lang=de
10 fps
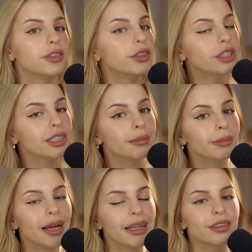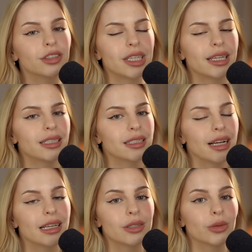Zwischen den beiden scheint es
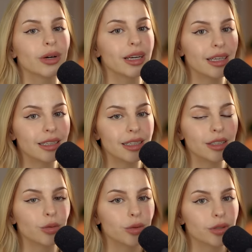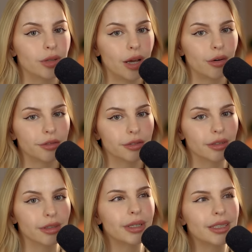also richtig gut zu
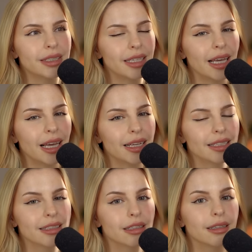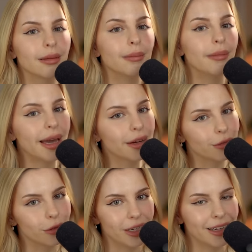laufen, bis die ersten
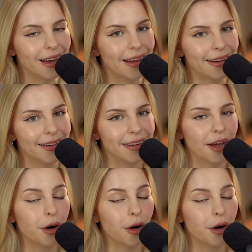Merkwürdigkeiten